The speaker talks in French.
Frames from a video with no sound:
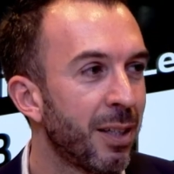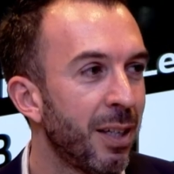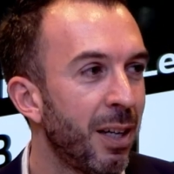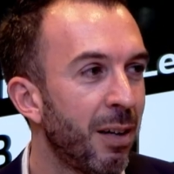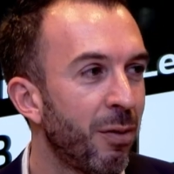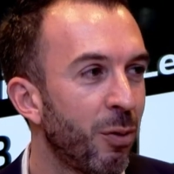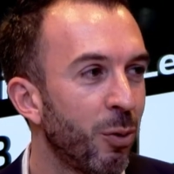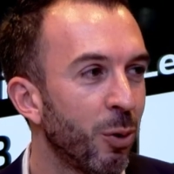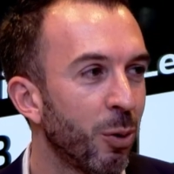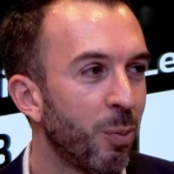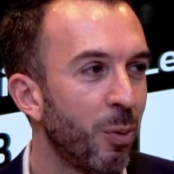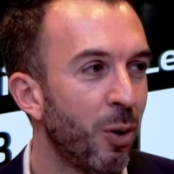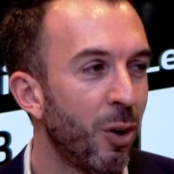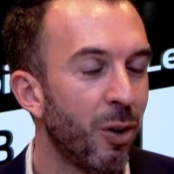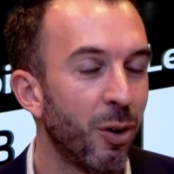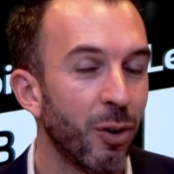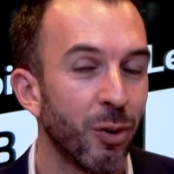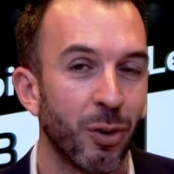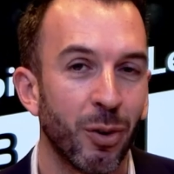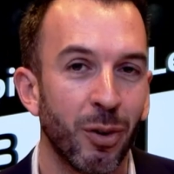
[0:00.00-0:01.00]
c'est
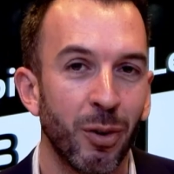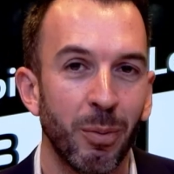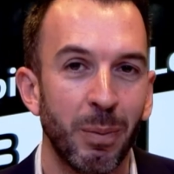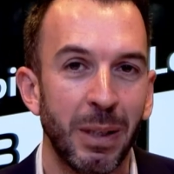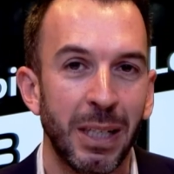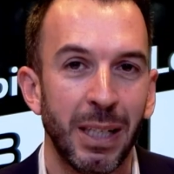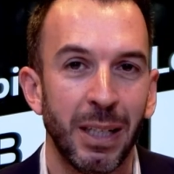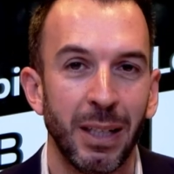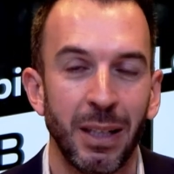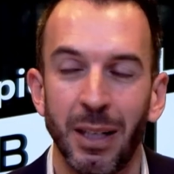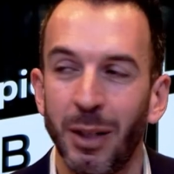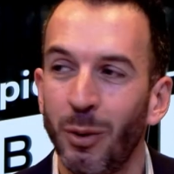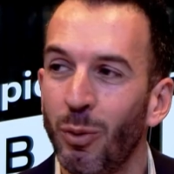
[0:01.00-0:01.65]
l'affrontement entre ben,